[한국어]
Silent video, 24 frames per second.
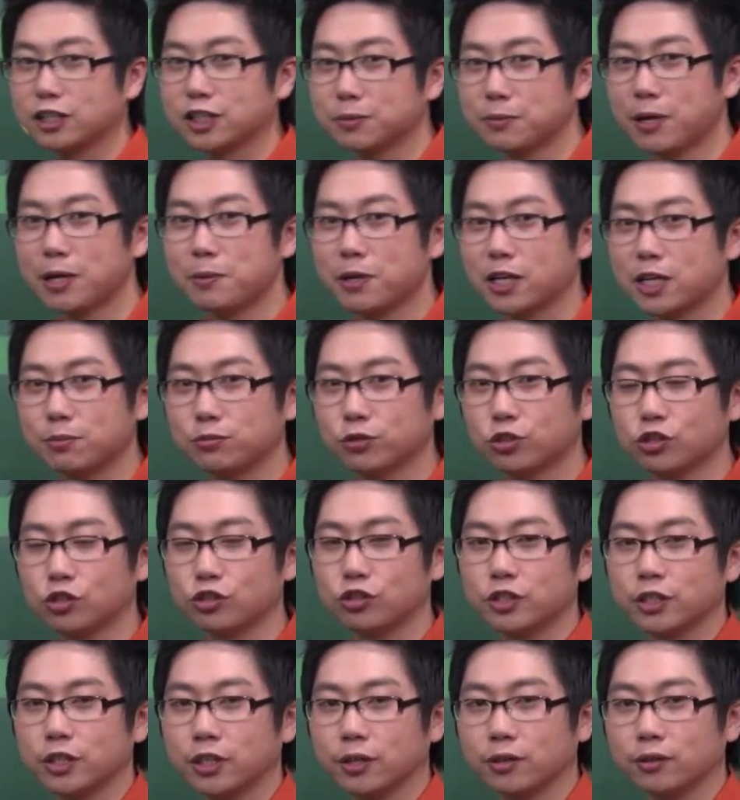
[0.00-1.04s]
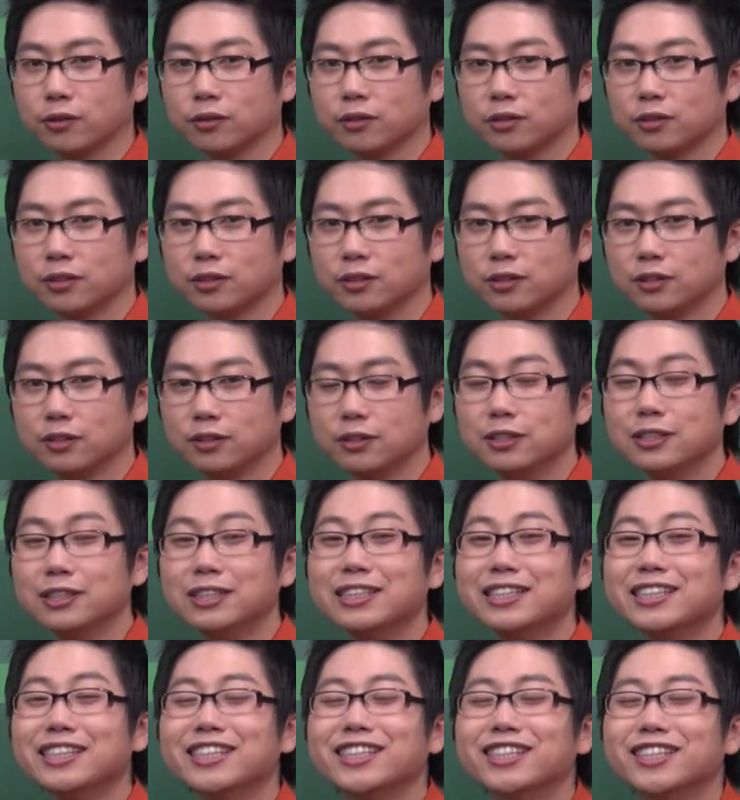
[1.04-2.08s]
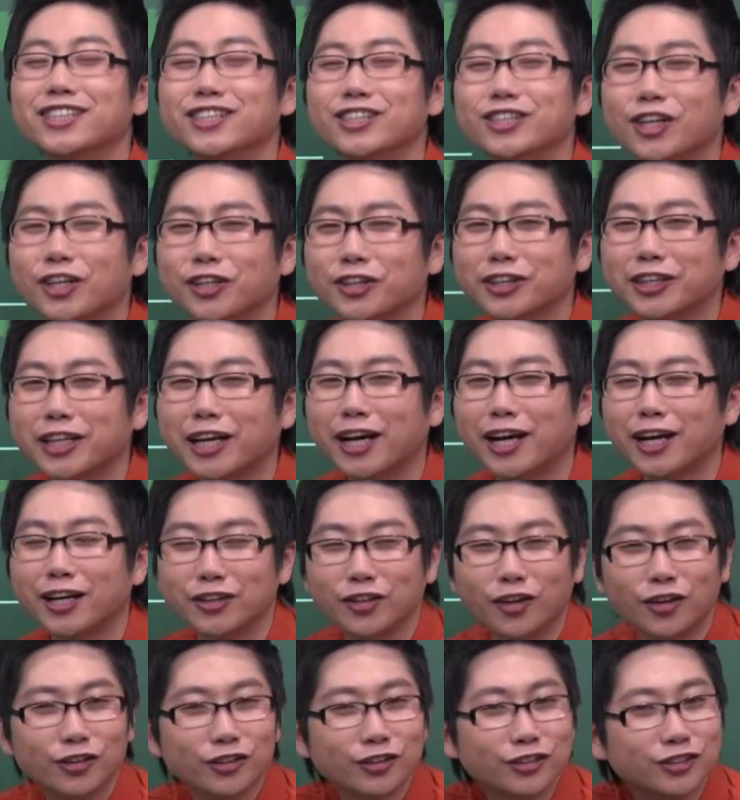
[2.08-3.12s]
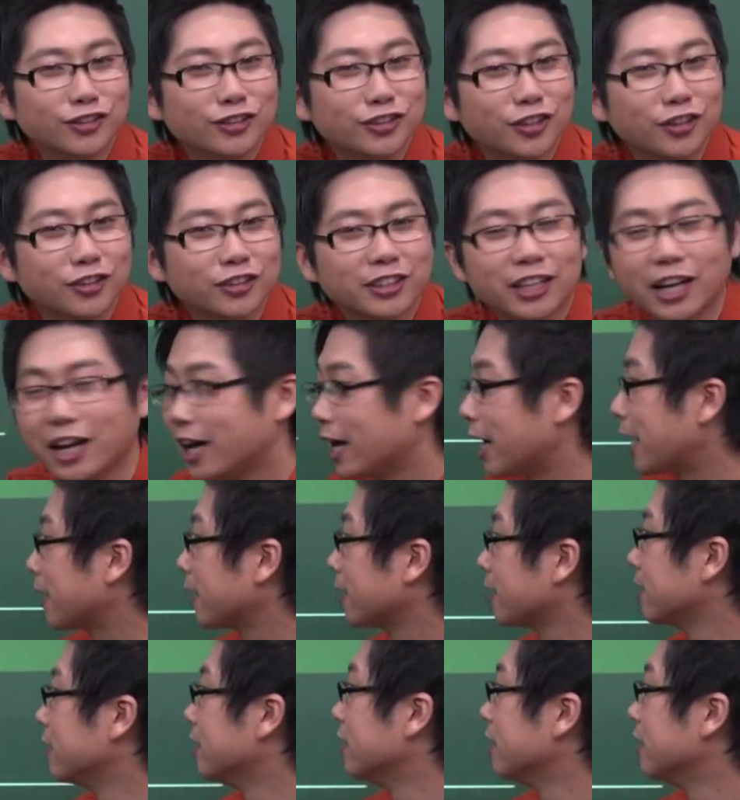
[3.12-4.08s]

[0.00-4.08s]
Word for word: 스마일 마크 붙여줬잖아요. 들었다. 너는 들었다.